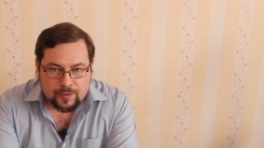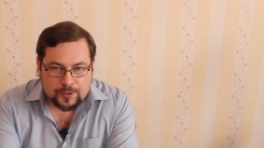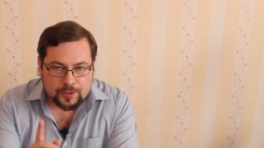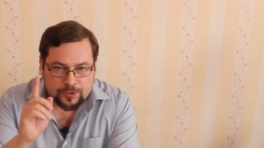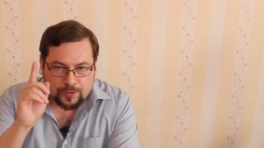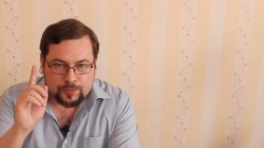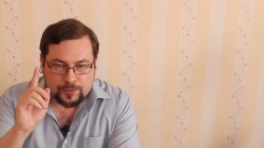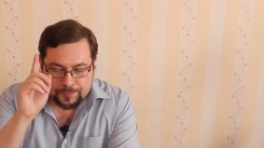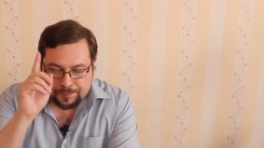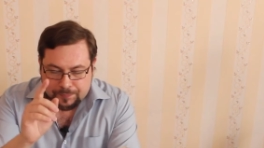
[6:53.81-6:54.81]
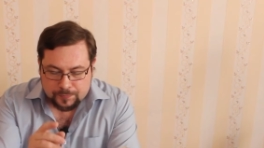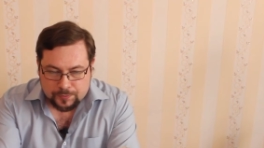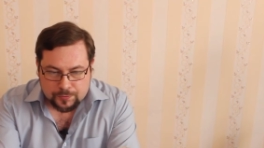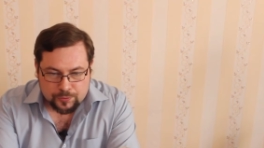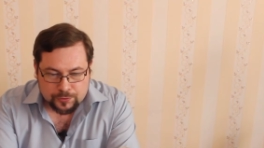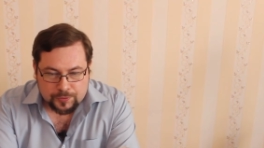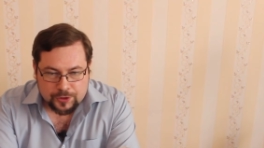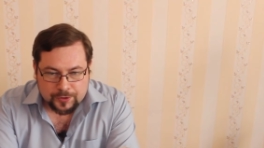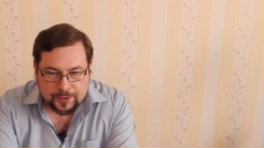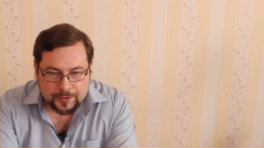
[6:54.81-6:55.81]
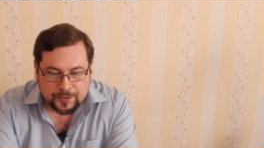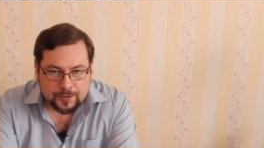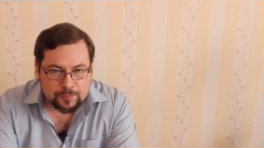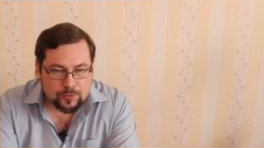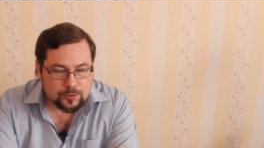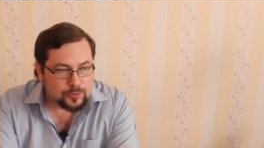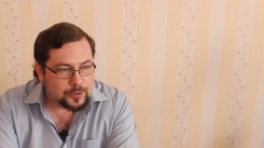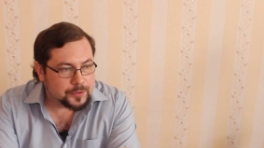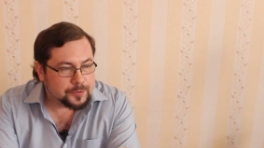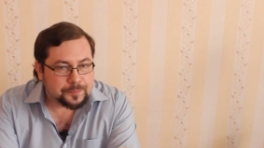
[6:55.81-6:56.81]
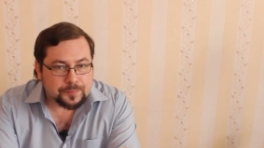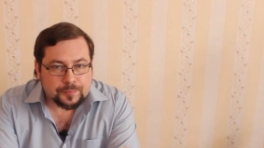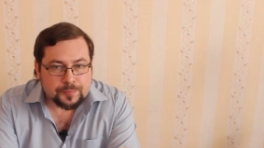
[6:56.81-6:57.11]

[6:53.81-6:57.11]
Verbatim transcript: Ссылочка будет чуть выше на этот обзор, кто не видел.